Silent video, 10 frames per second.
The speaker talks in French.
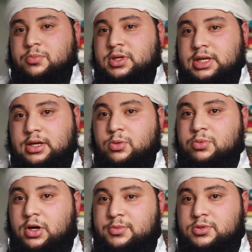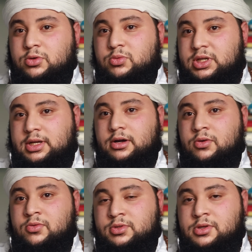qui a l'opprobre sur lui, la
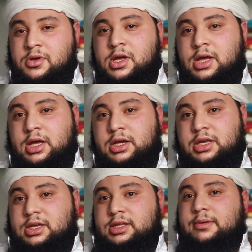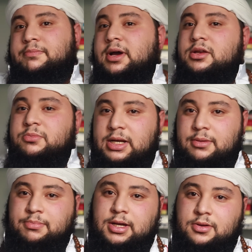honte, qui n'a pas une belle
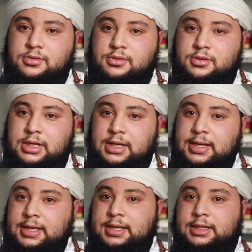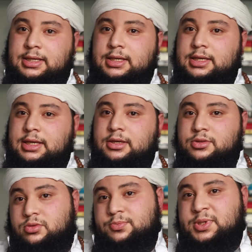apparence, qui
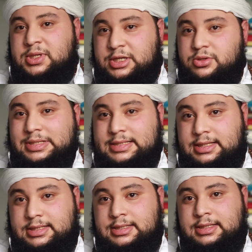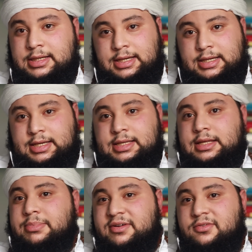subit une injustice, qui
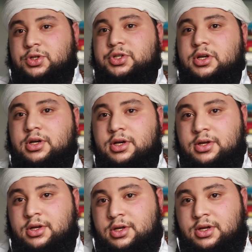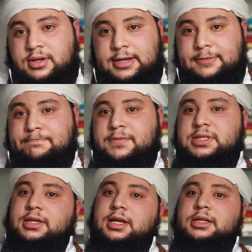n'est pas vengeur. Hein.
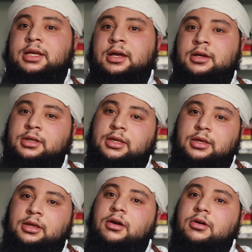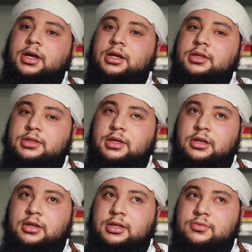C'est quelqu'un qui, en
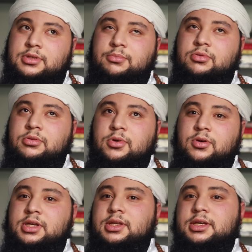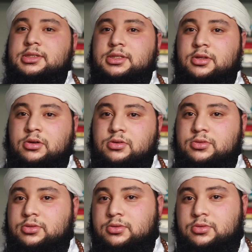réalité, est tout simplement inexistant
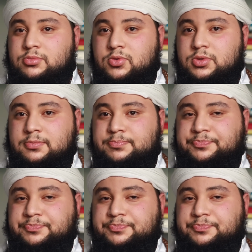aux yeux du monde.